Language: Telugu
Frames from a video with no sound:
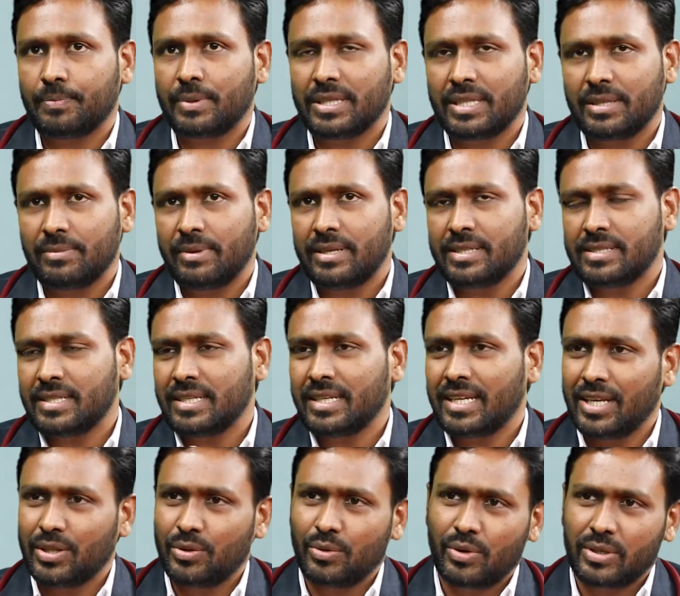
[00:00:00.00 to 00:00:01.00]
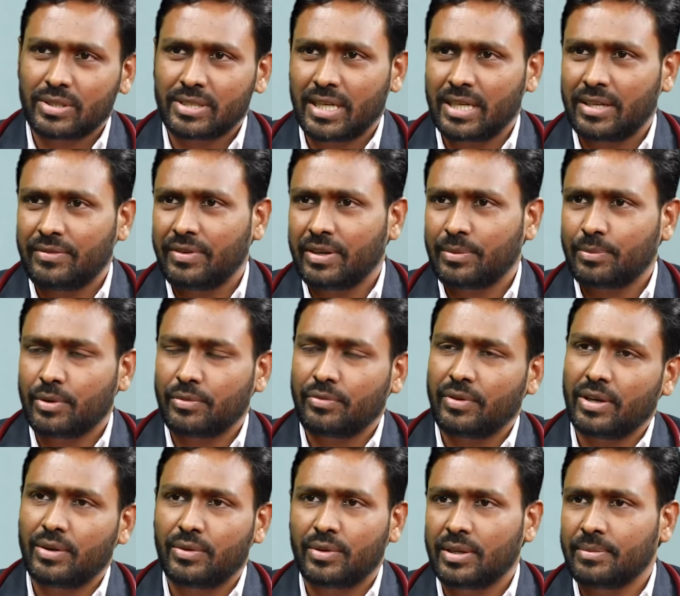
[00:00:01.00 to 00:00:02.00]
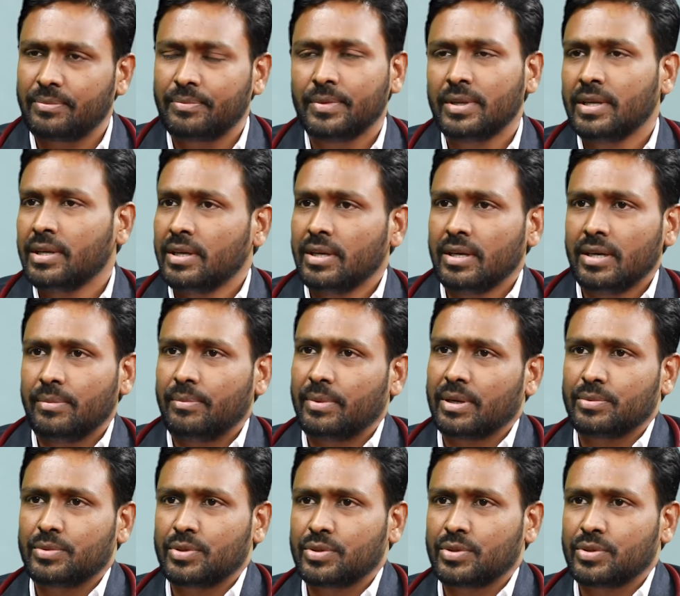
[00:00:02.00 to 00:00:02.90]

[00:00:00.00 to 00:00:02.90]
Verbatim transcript: ప్రతి మెడిసిన్కి ఏదో ఒక సైడ్ ఎఫెక్ట్ ప్రొఫైల్ ఉండడం మనం